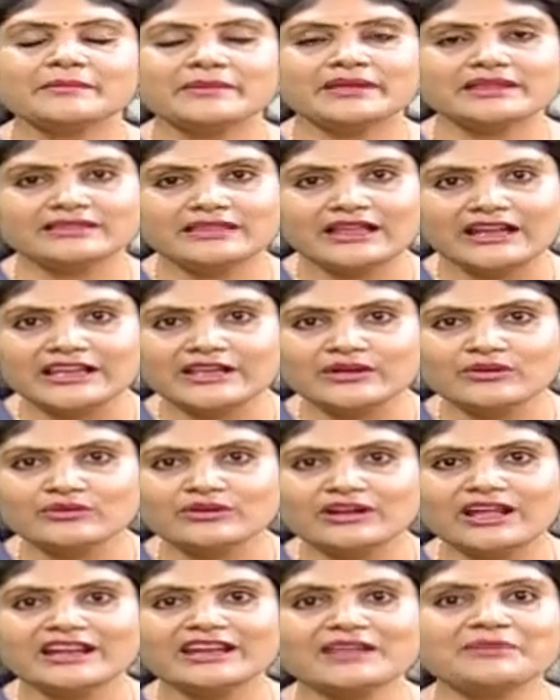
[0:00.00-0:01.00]
మీకు
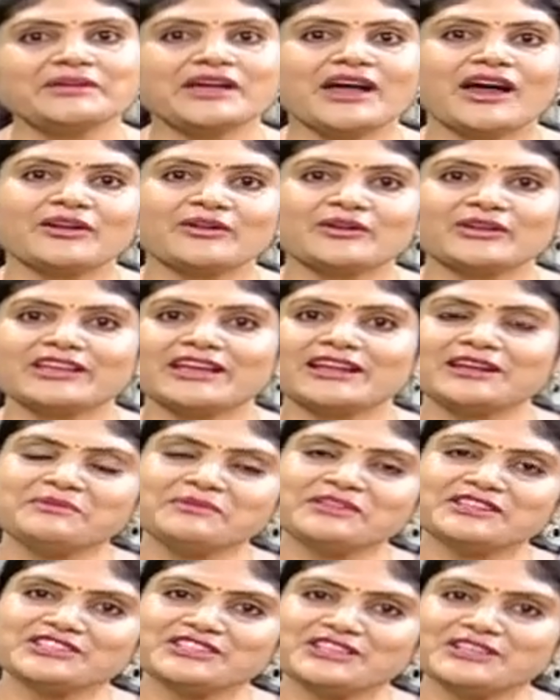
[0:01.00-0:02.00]
తెలియకుండానే మీ ఆరోగ్యాన్ని
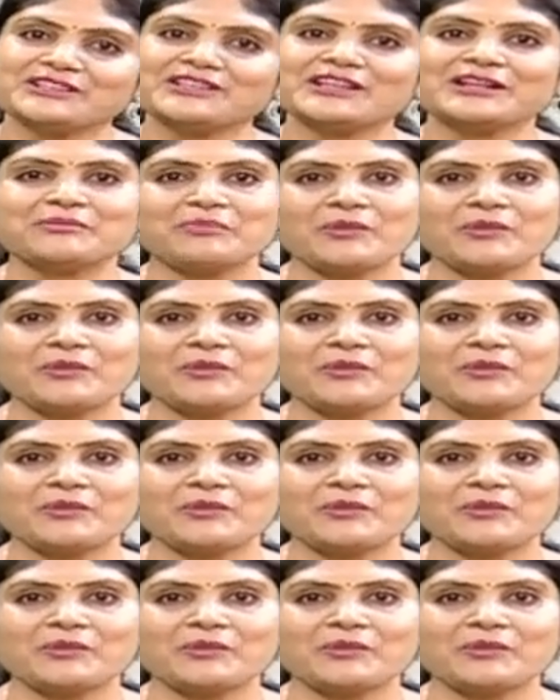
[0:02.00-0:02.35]
మీరు చేతులారా